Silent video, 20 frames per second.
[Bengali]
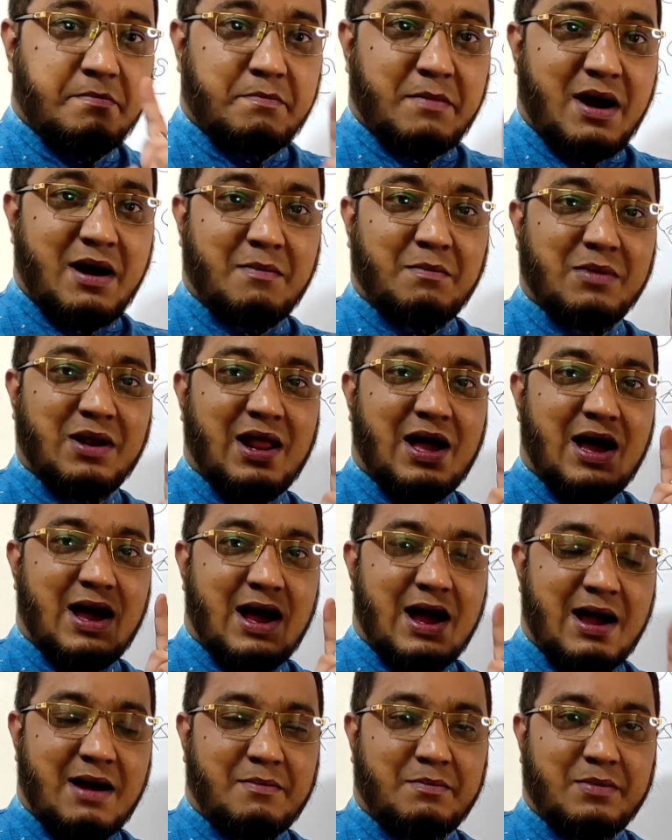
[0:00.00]
মামলা
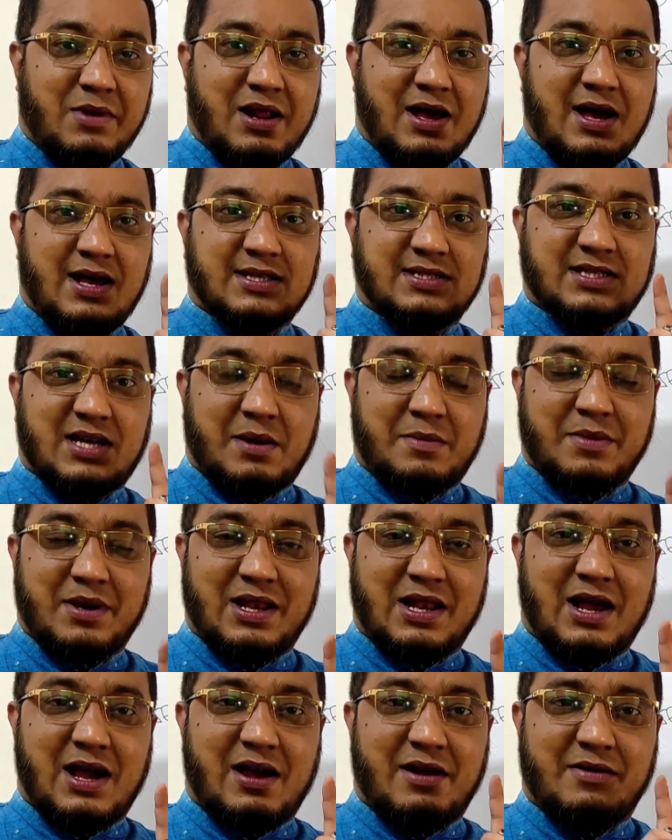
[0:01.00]
হামলা
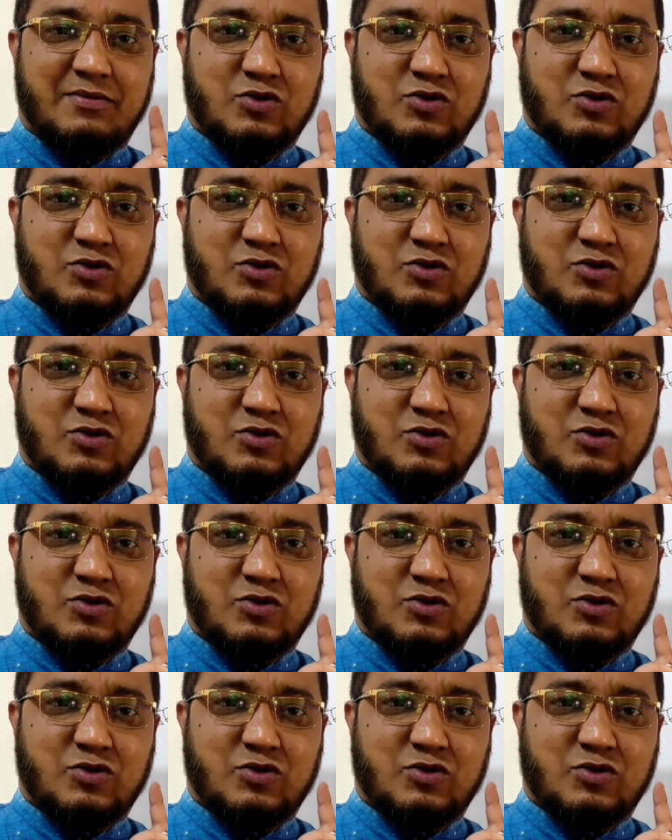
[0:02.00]
ঝামেলা